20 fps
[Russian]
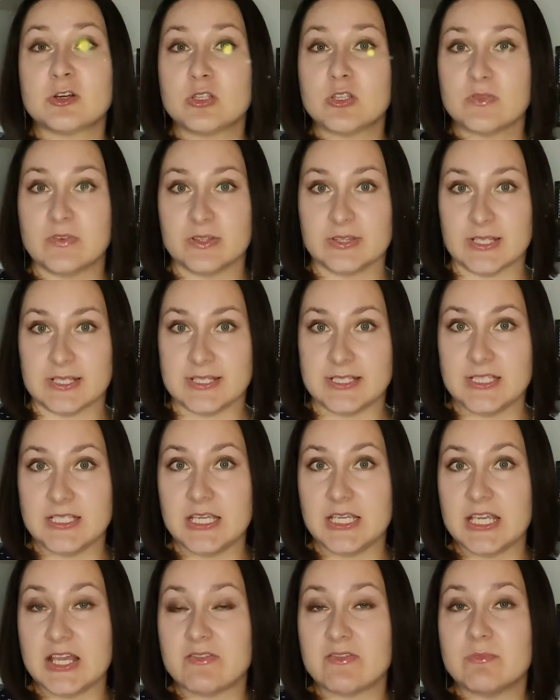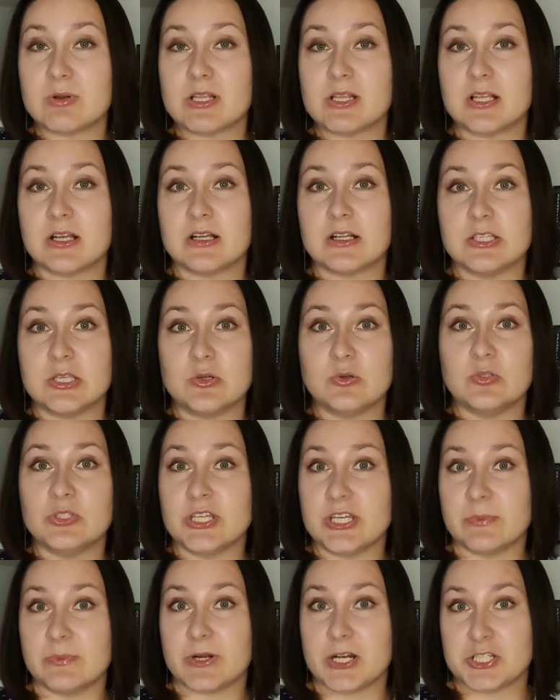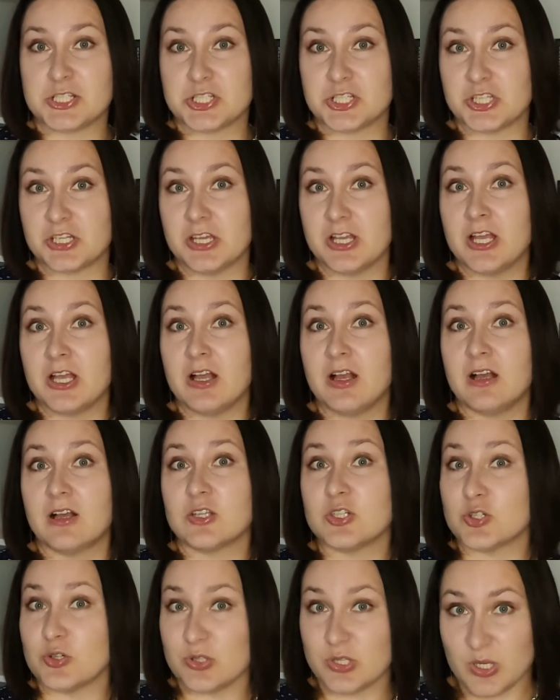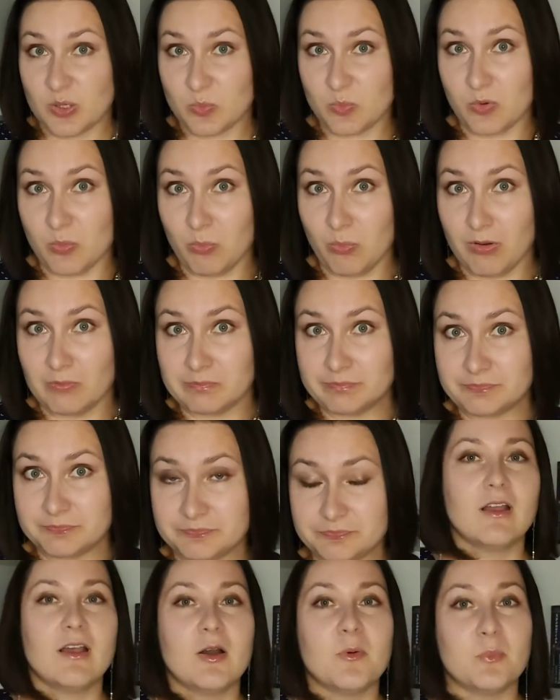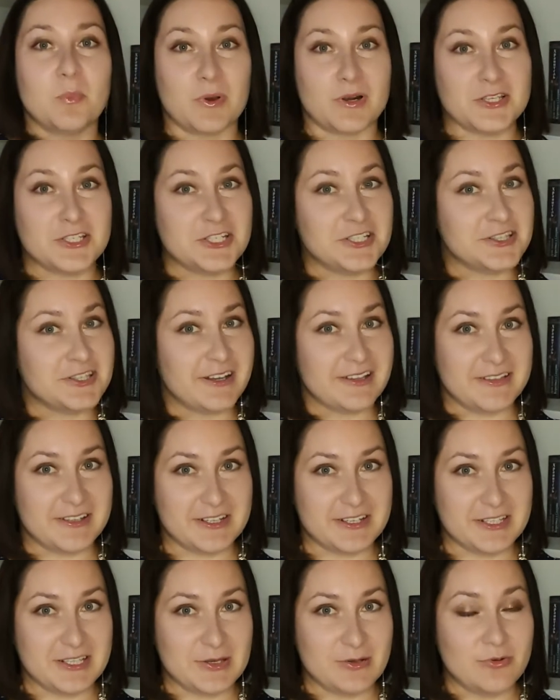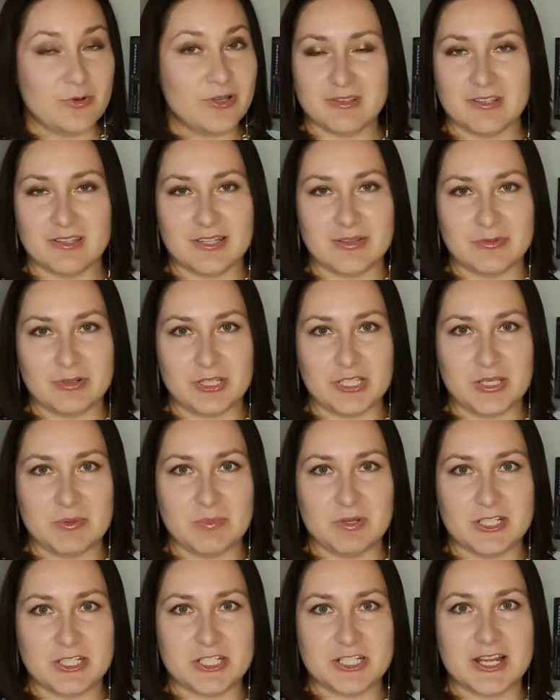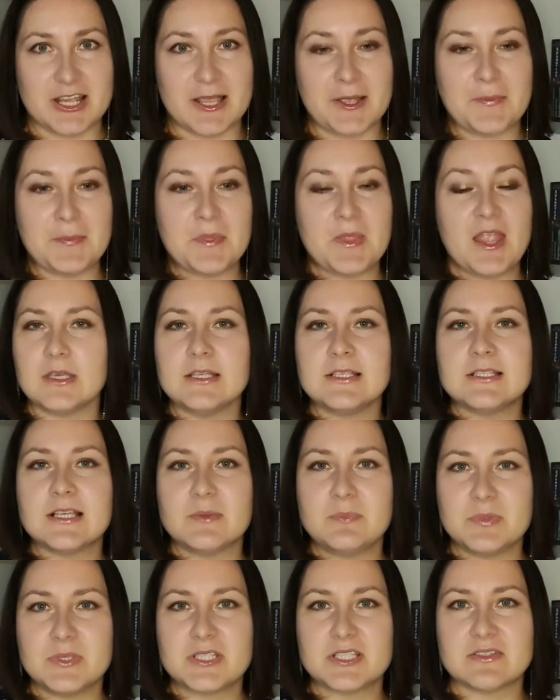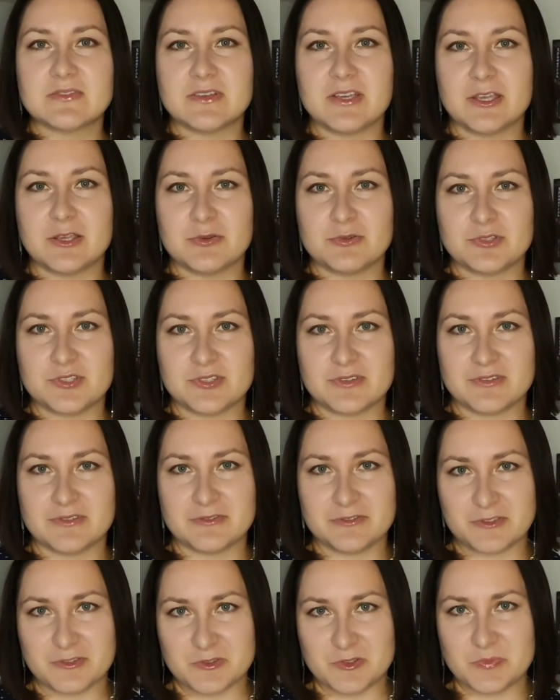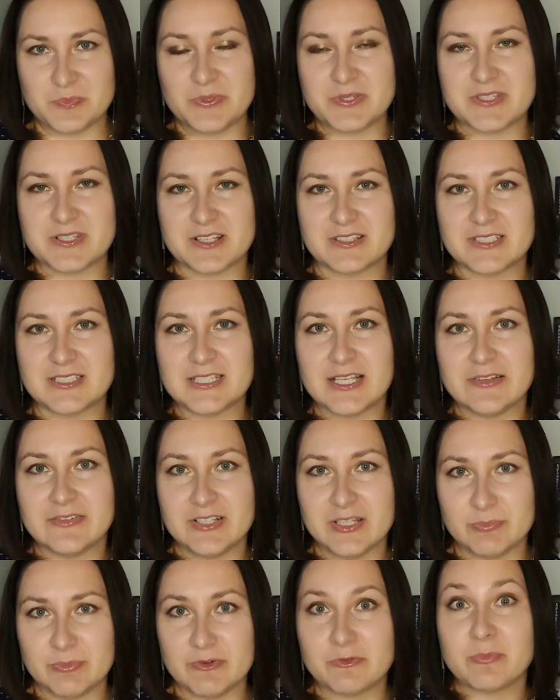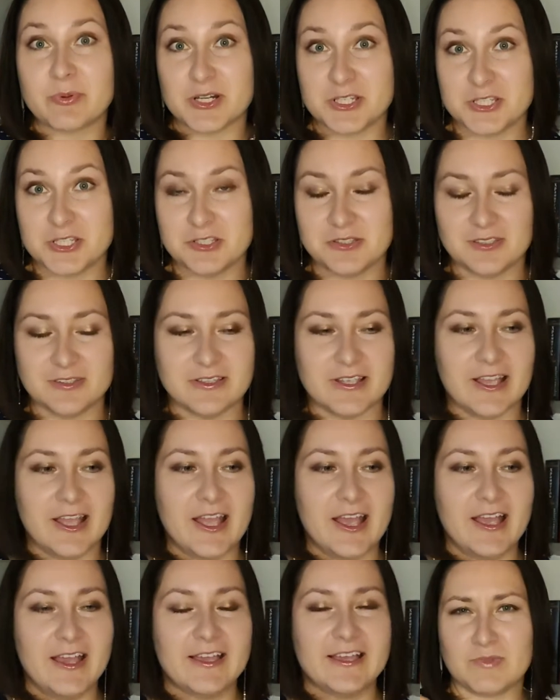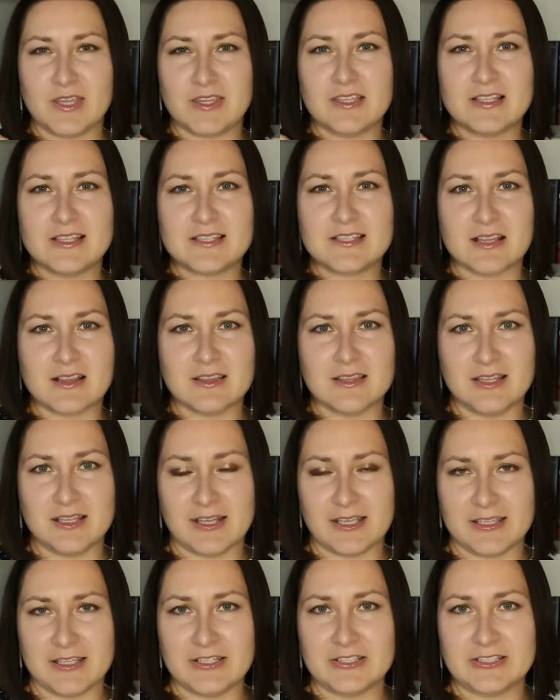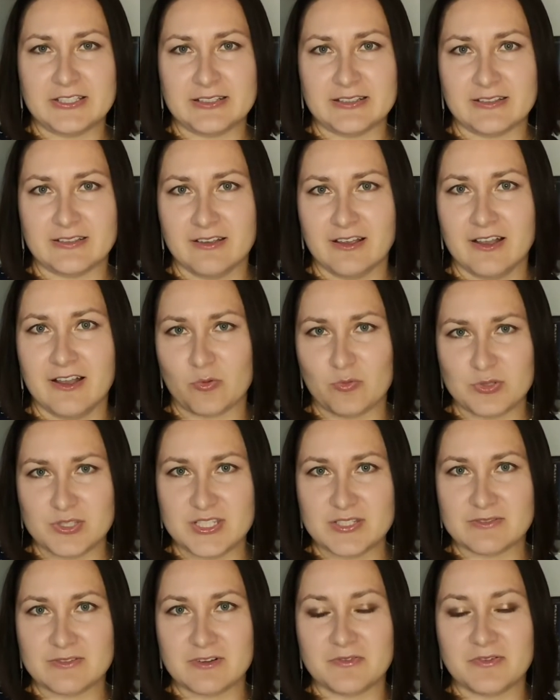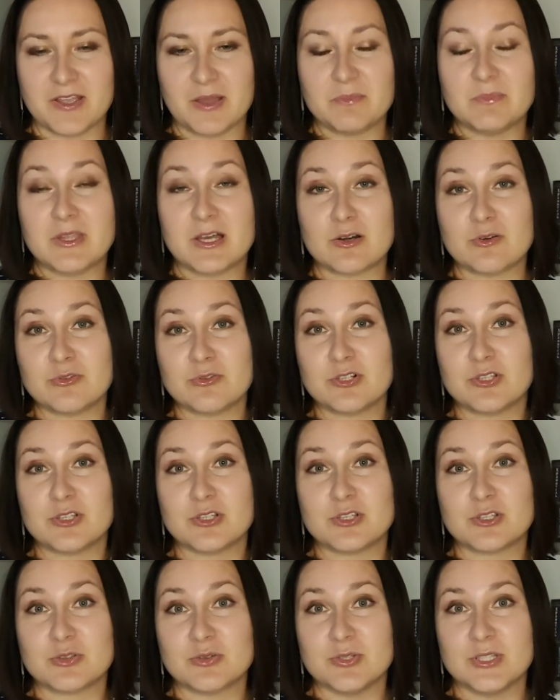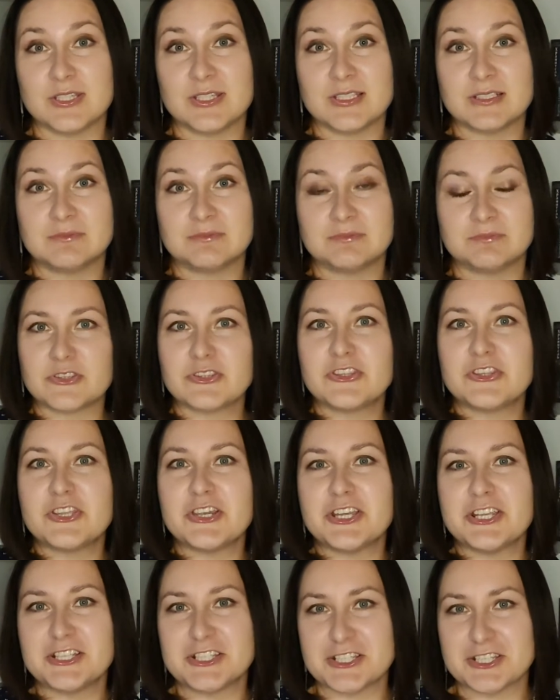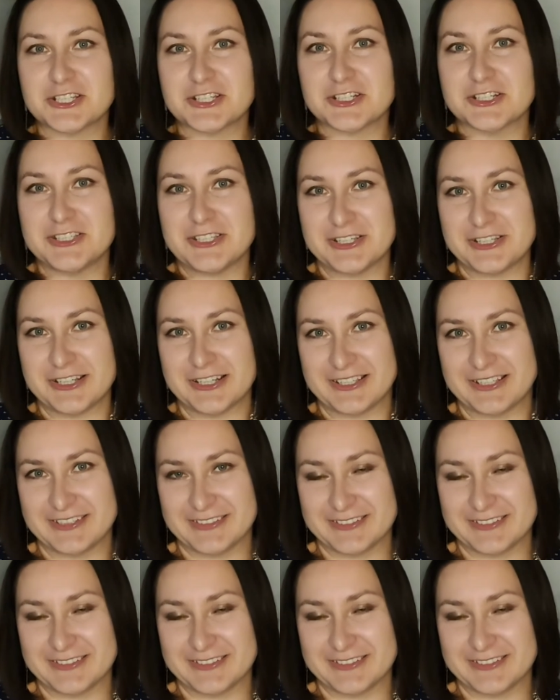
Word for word: хронофантастики я выбрала книгу Терри Пратчета «Дженни и бомба» прочитала книгу, она довольно небольшая, и записывая ее себе в список на лайфлибях, прочитанное, я долистала до каких-то отзывов и обнаружила, что это третья книга